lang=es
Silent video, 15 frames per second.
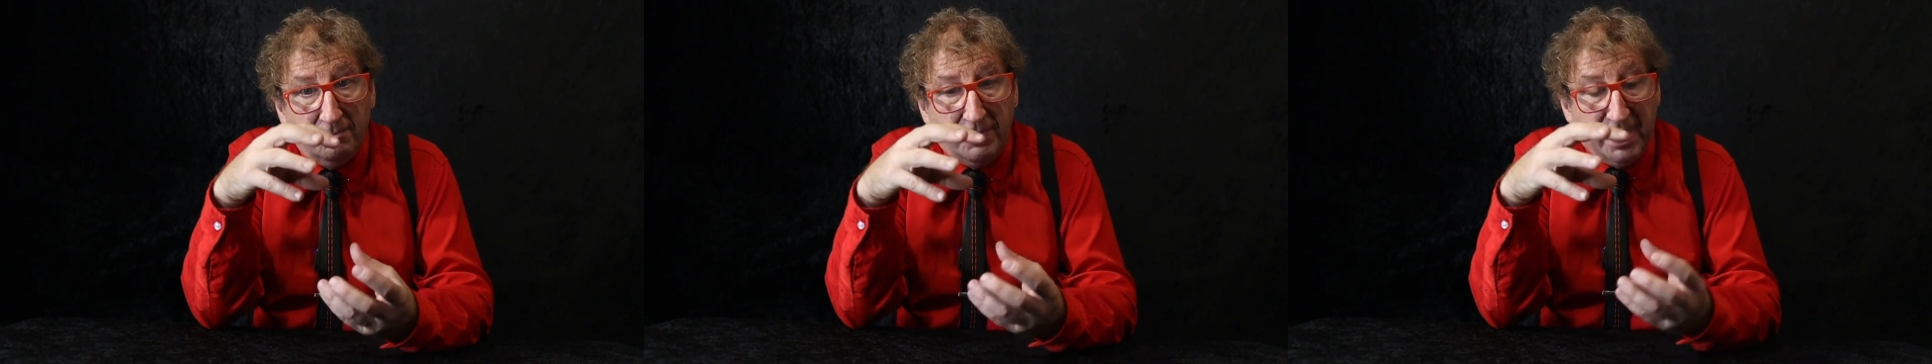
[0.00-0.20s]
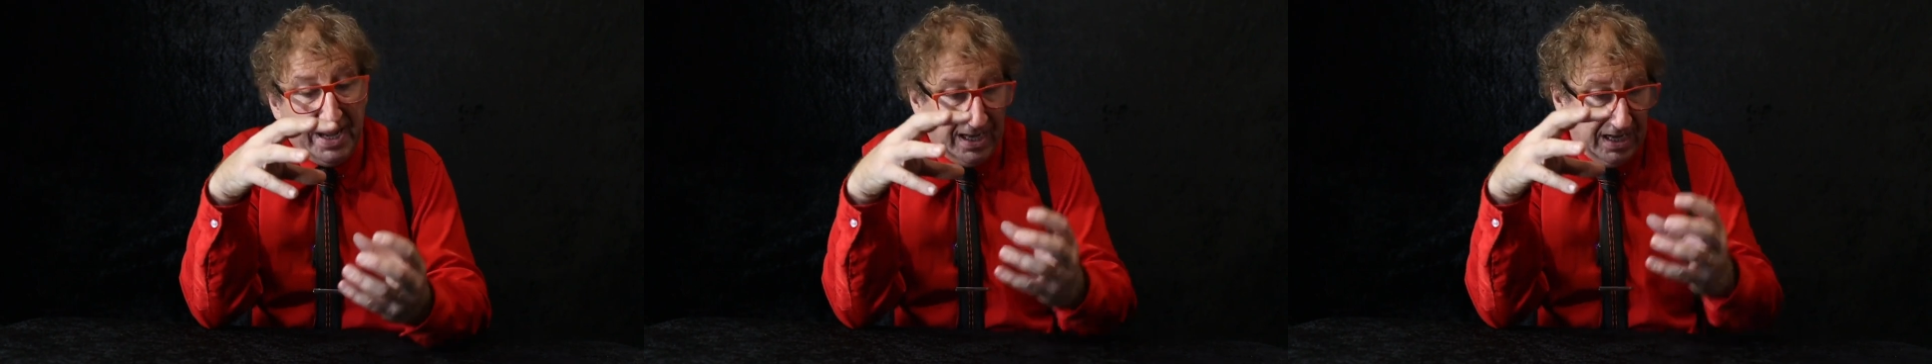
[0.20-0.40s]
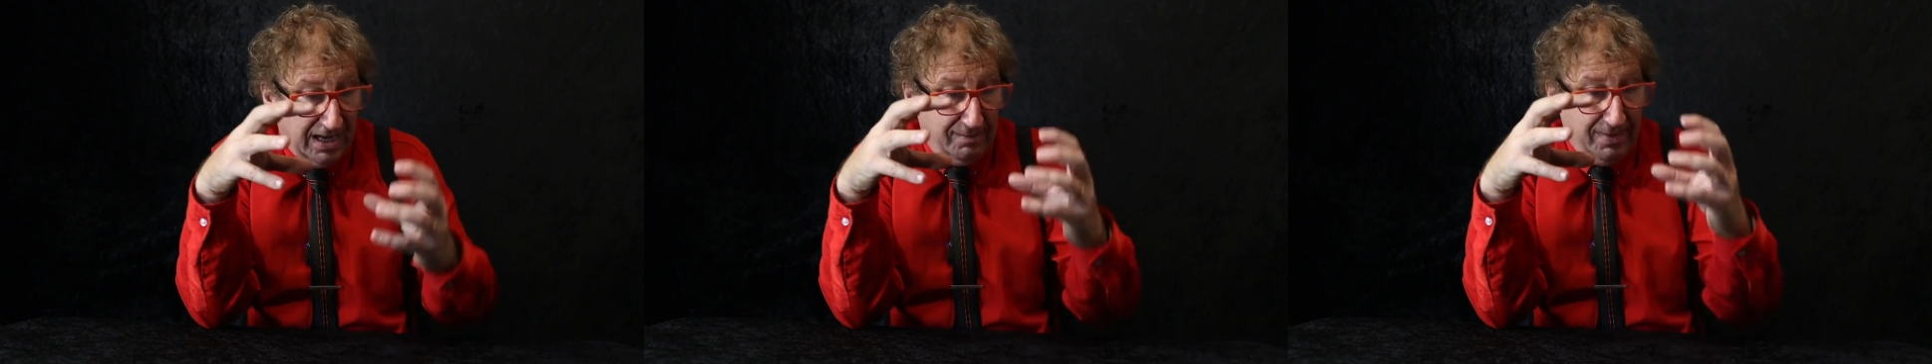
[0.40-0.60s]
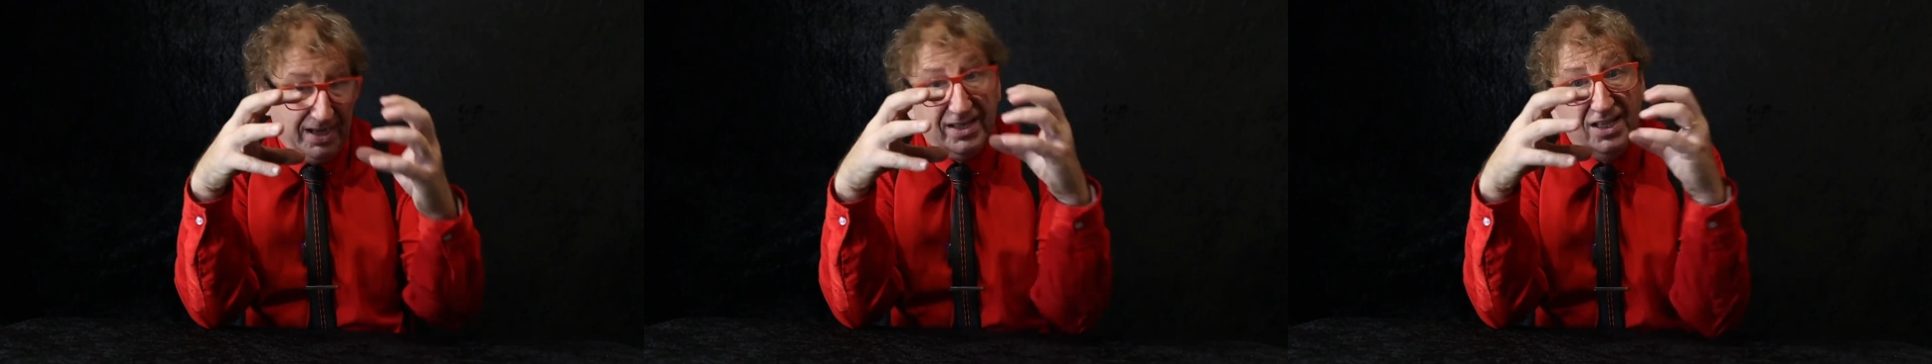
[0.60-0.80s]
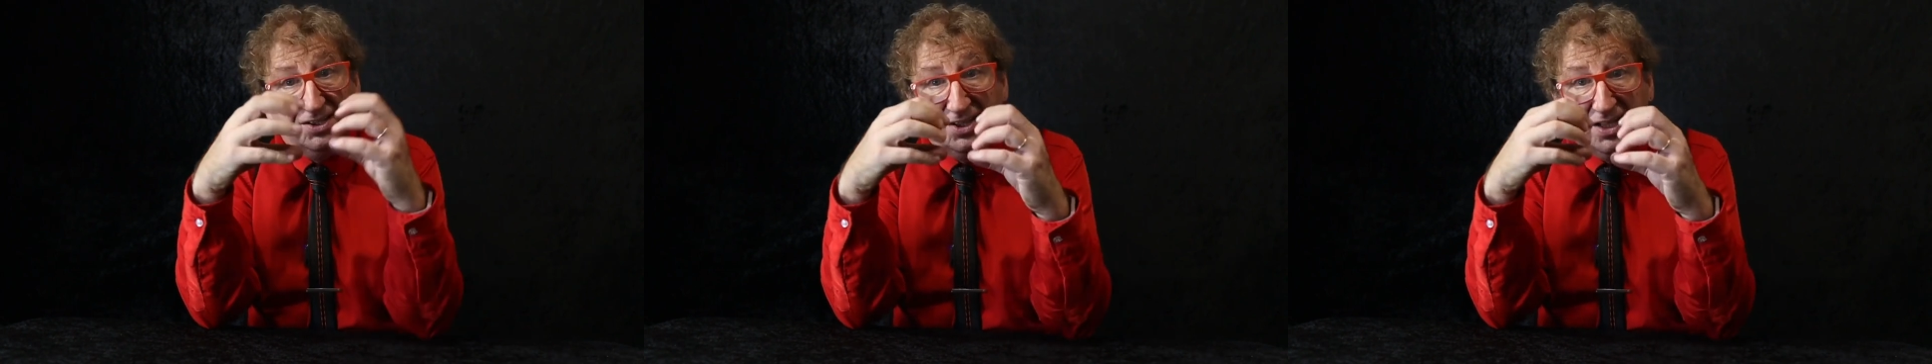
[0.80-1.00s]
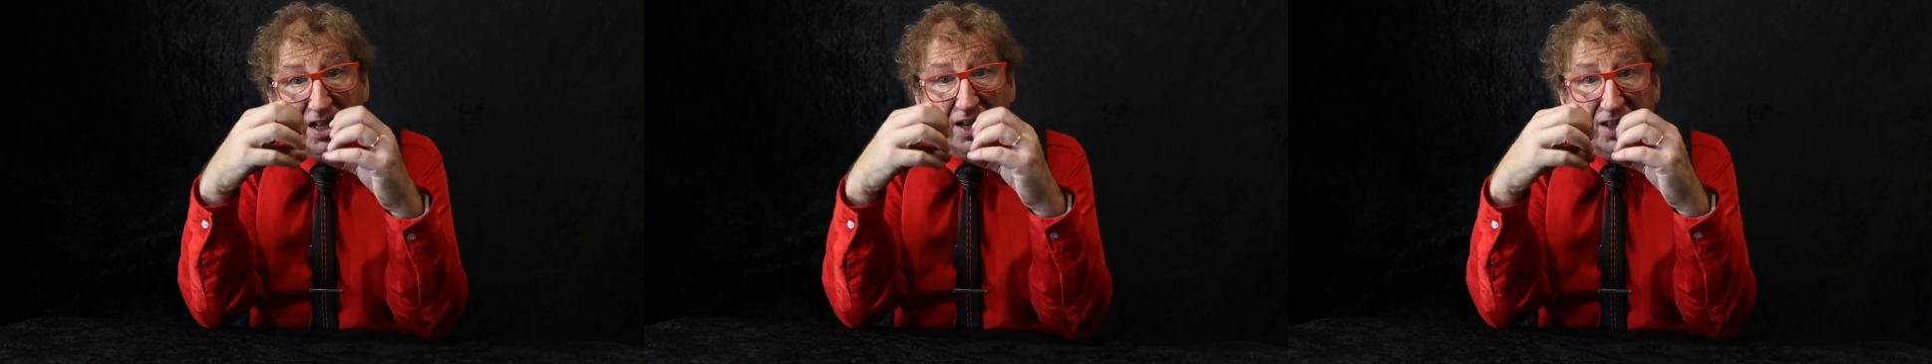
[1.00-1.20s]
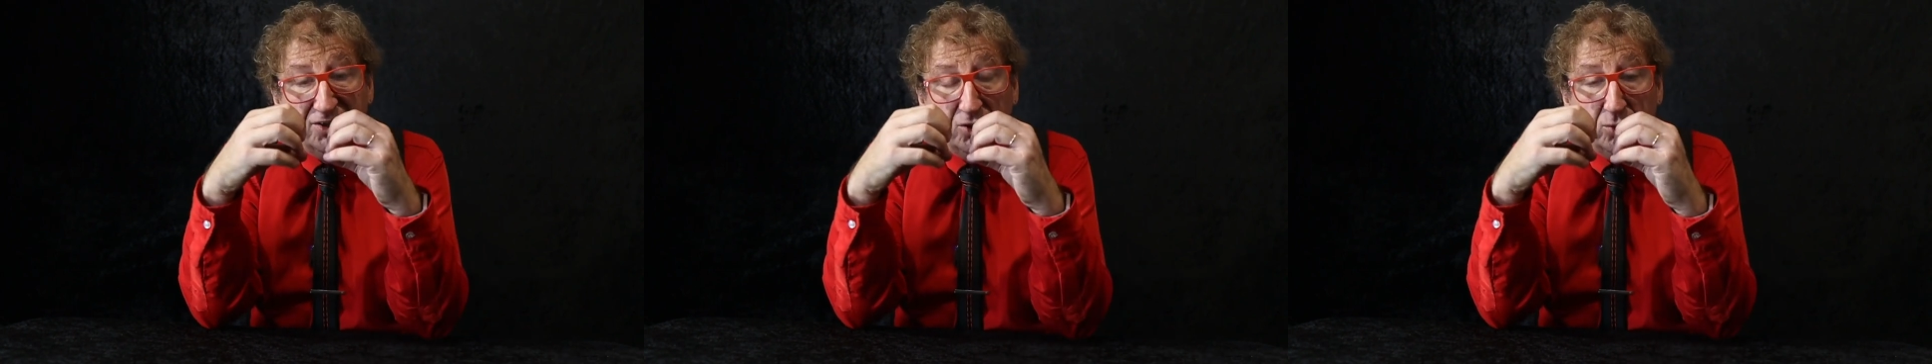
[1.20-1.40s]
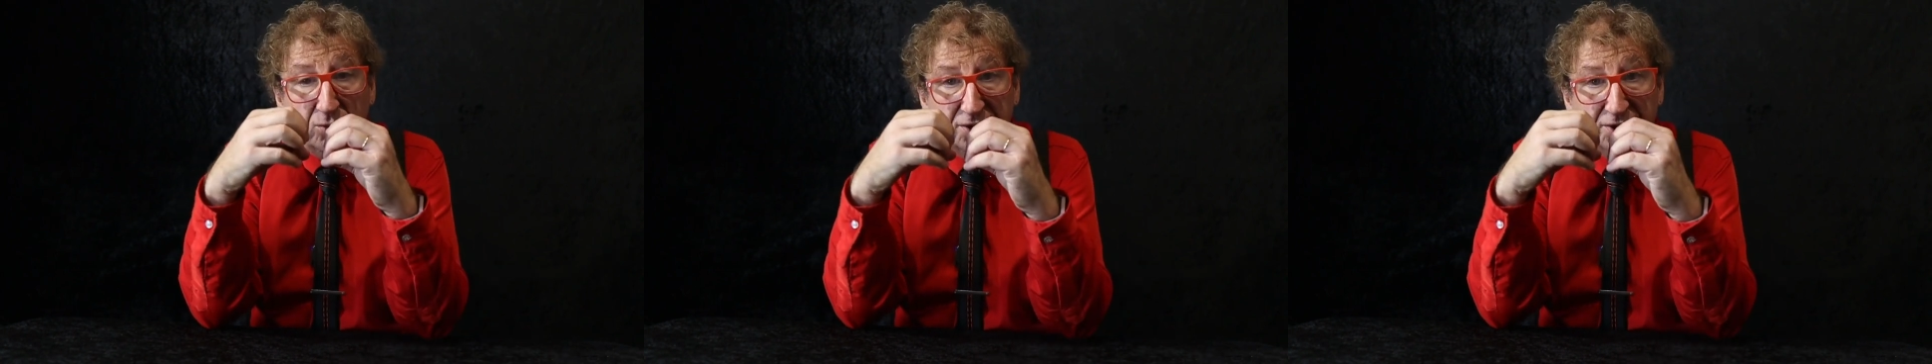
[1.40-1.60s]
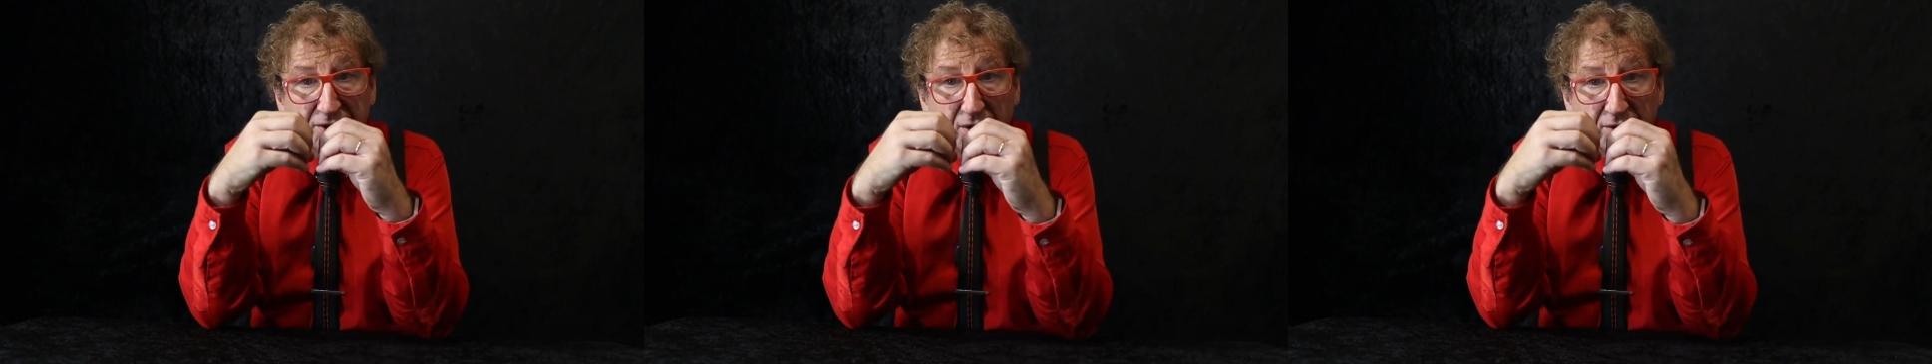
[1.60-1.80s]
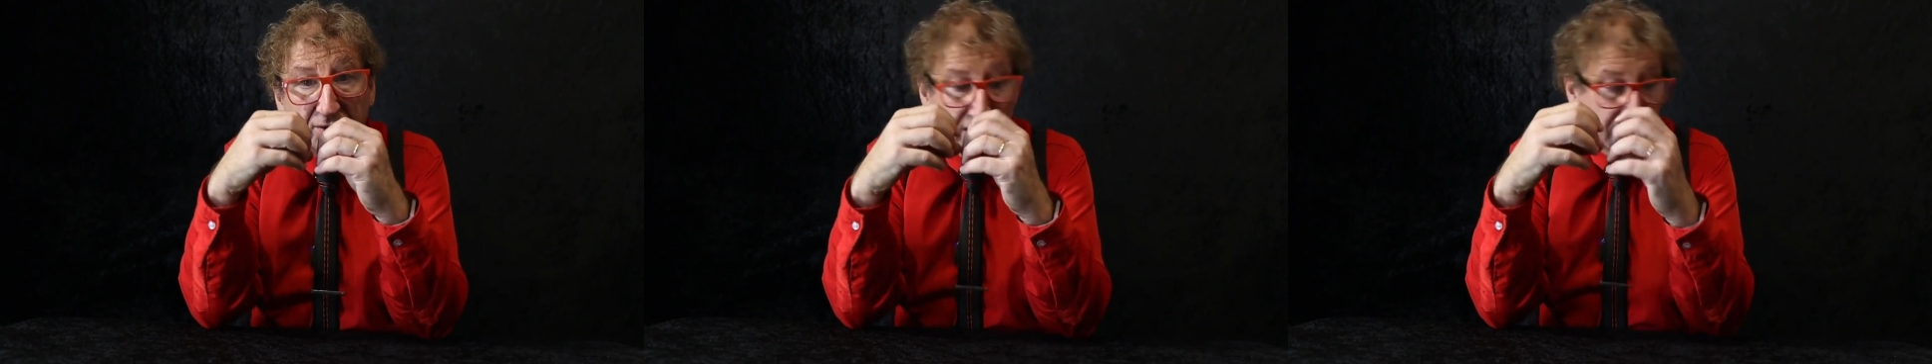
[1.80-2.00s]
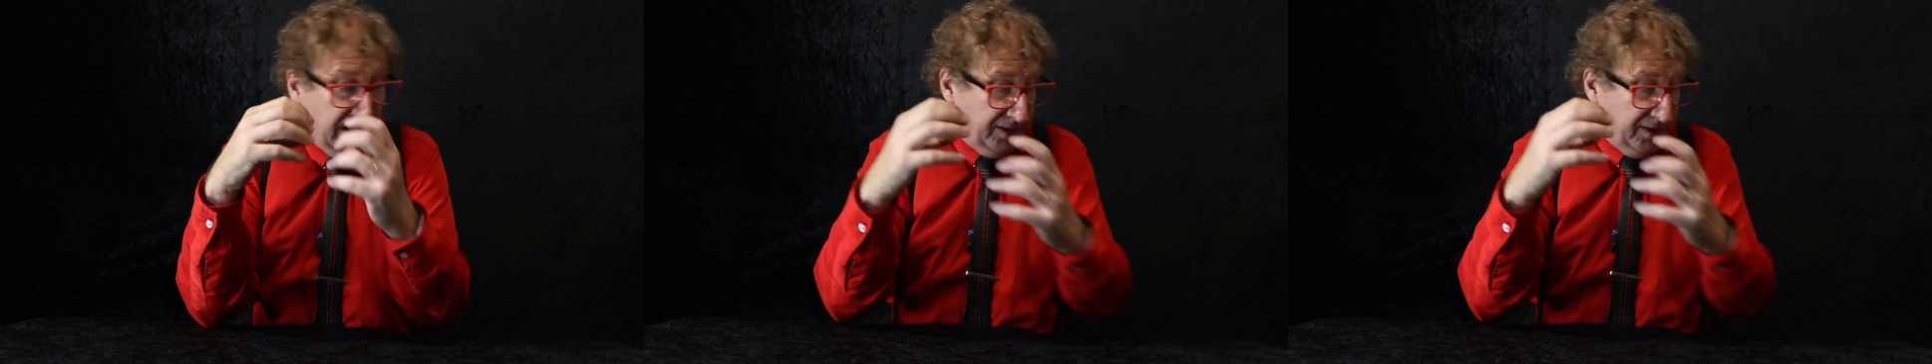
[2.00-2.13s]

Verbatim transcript: para que la magia sea la solución.